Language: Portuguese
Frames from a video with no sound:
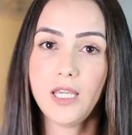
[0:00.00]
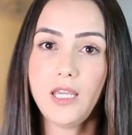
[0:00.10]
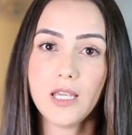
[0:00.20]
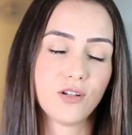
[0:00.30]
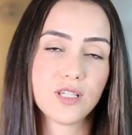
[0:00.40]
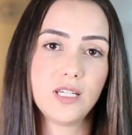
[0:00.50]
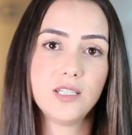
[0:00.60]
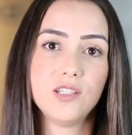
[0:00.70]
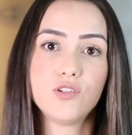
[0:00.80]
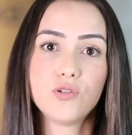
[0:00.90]
e nós
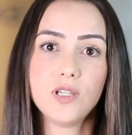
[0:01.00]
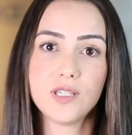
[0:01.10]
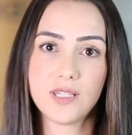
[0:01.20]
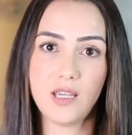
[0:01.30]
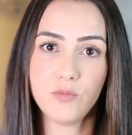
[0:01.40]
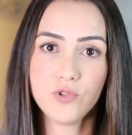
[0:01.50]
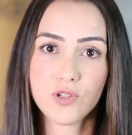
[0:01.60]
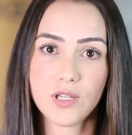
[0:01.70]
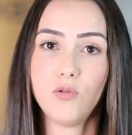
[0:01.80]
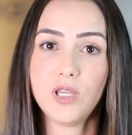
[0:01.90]
ainda
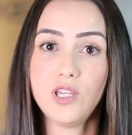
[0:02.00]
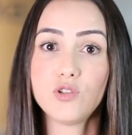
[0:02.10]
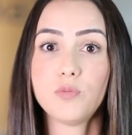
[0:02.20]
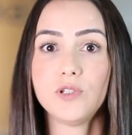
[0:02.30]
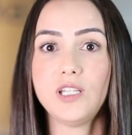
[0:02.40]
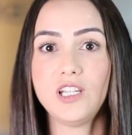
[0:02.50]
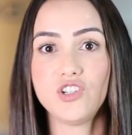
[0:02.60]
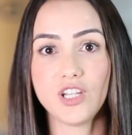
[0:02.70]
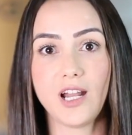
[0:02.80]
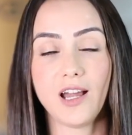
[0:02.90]
desconhecemos o que isso poderia
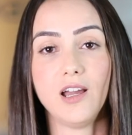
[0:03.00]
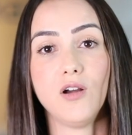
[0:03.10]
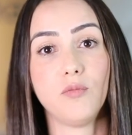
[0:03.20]
gerar,